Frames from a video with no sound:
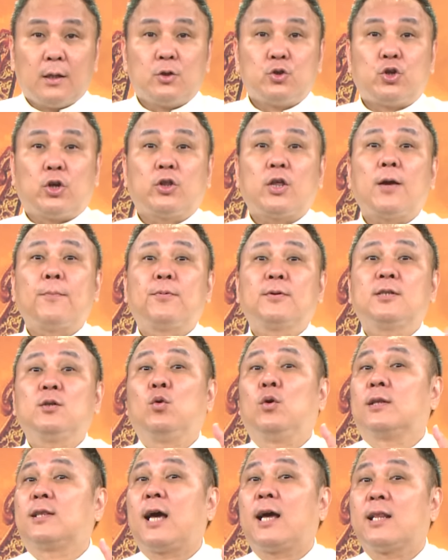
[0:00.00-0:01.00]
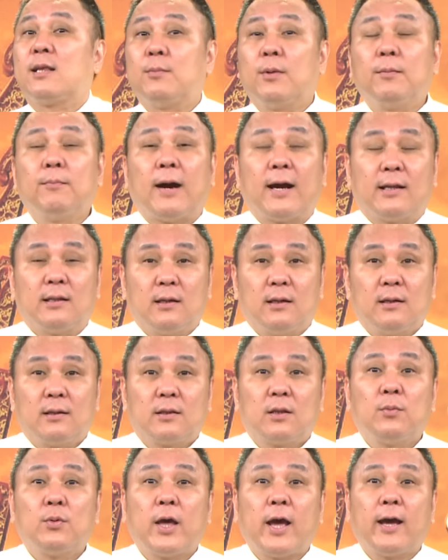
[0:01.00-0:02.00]
绝对不是我带你们买的，
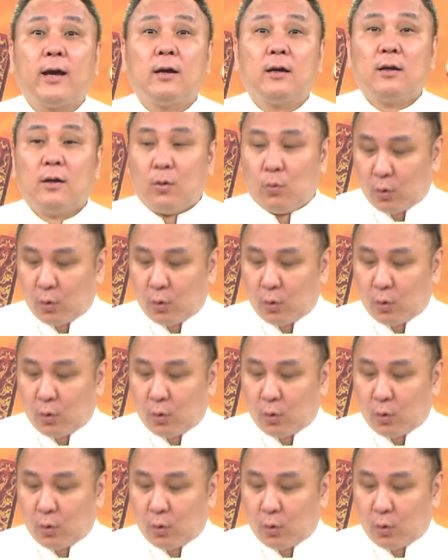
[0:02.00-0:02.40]
对不对？